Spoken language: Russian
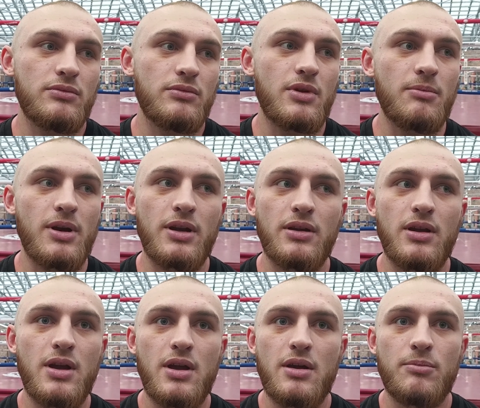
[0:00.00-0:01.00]
Нормально
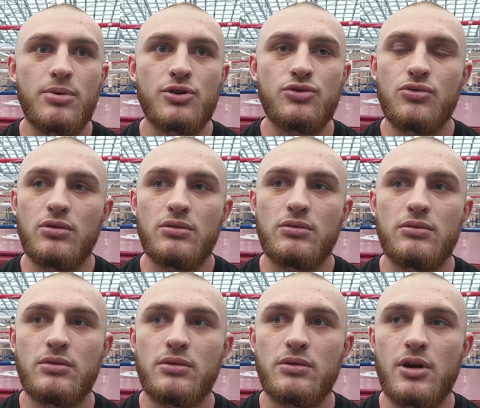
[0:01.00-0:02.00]
прошел
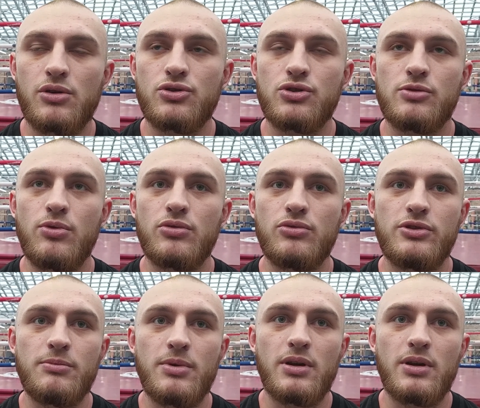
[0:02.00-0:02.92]
хороший сбор у себя.